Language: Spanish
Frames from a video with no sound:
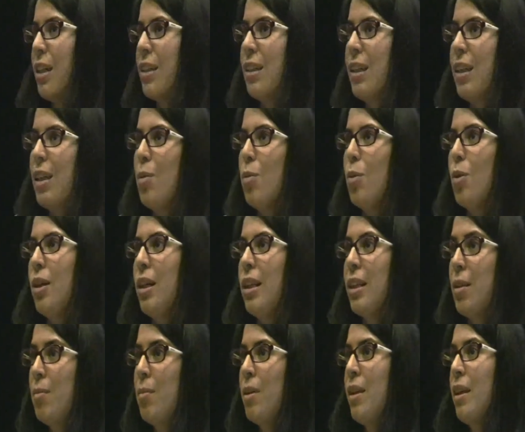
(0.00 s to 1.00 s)
que está de moda el
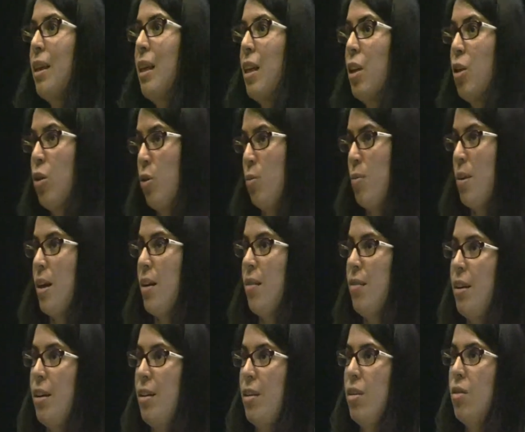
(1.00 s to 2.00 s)
tema de la economía
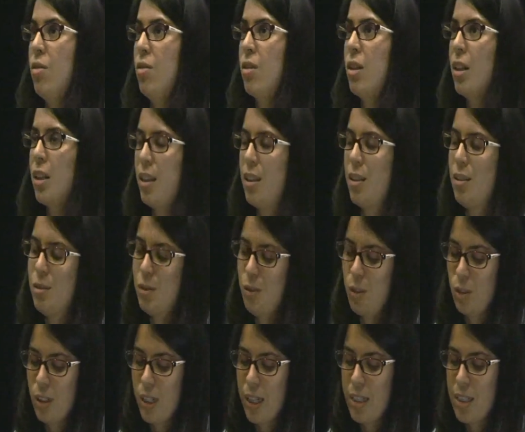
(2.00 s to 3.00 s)
verde, que
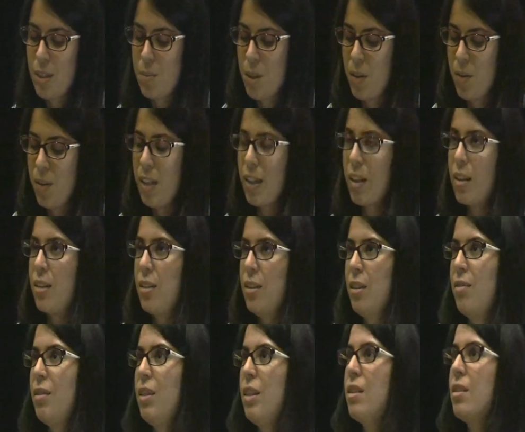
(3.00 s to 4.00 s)
lo que hace más bien es
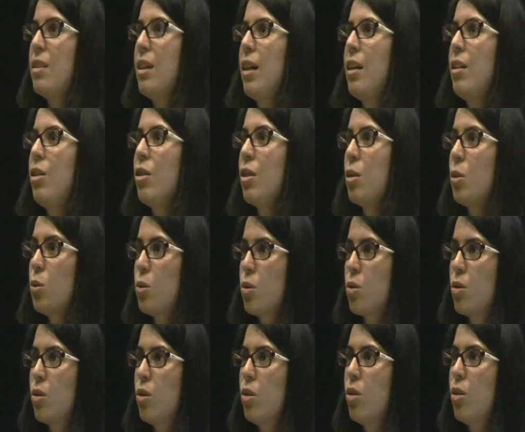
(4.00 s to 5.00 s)
rentabilizar los
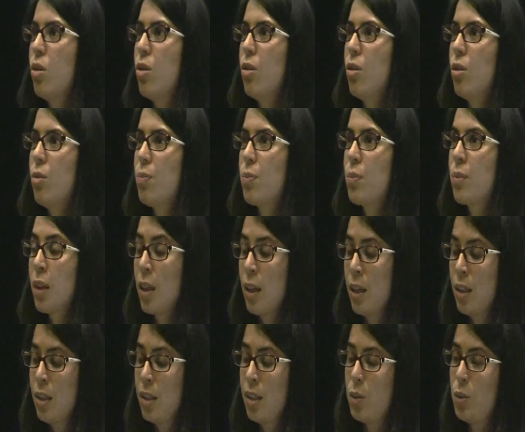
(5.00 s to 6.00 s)
recursos
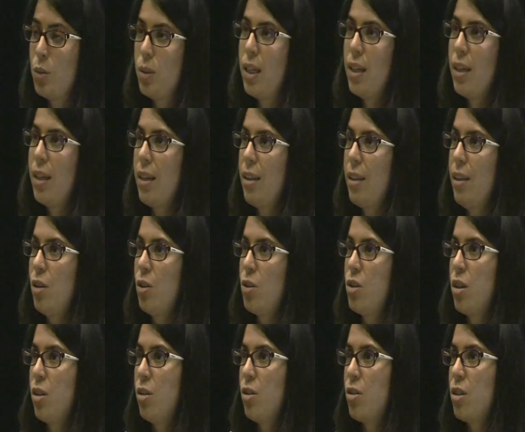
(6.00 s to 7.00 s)
naturales de los
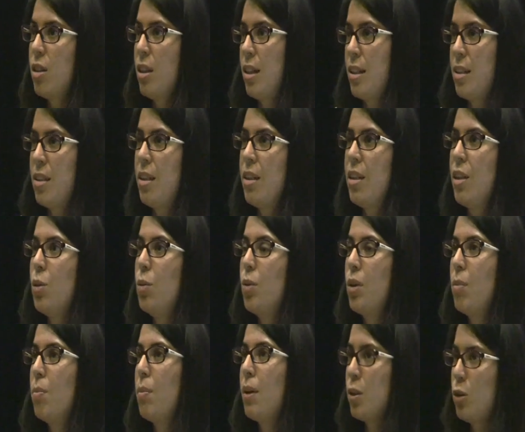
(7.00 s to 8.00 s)
sitios sin hacer ningún
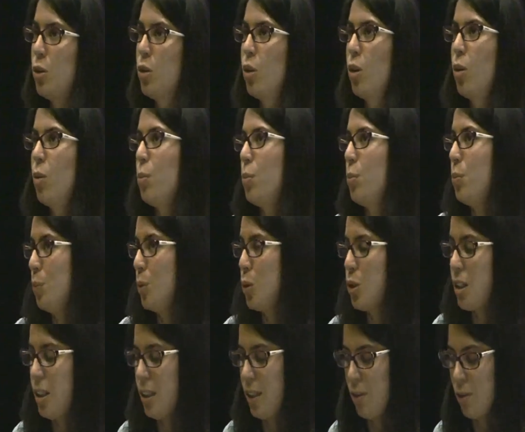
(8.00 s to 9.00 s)
impacto
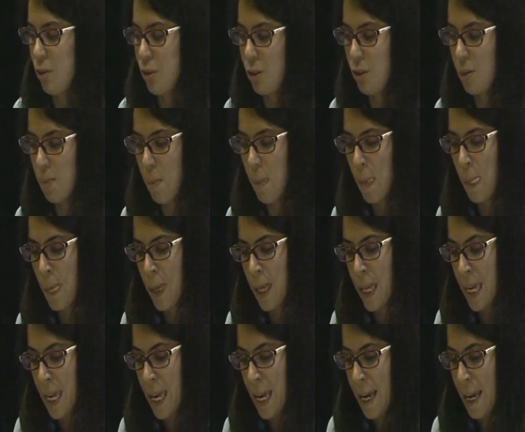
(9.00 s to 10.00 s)
positivo.
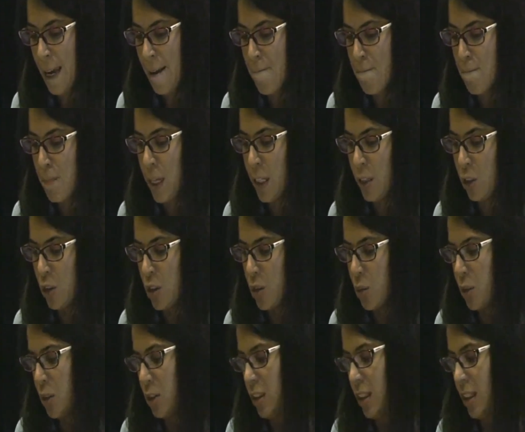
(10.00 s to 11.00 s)
Entonces
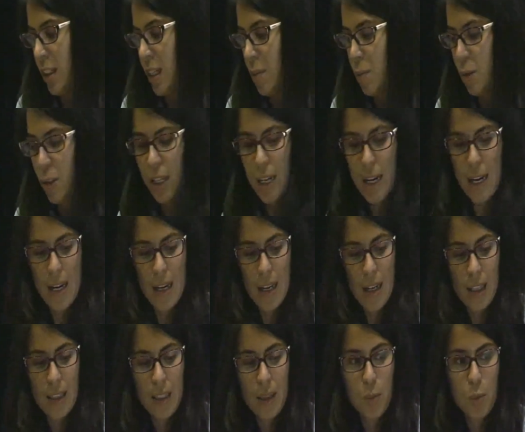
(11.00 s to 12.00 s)
cuando teníamos ya
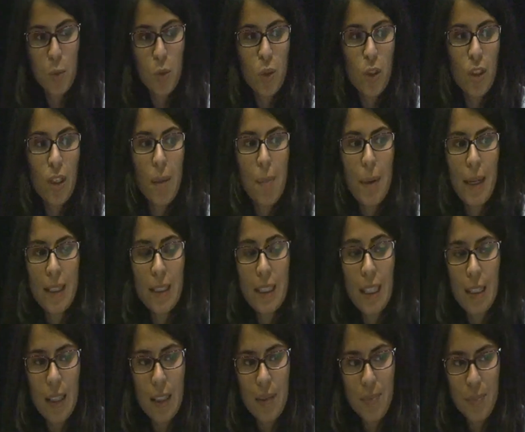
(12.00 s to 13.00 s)
este punto de
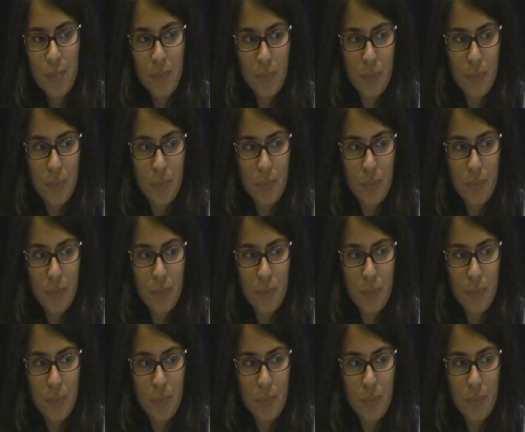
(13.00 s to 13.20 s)
partida,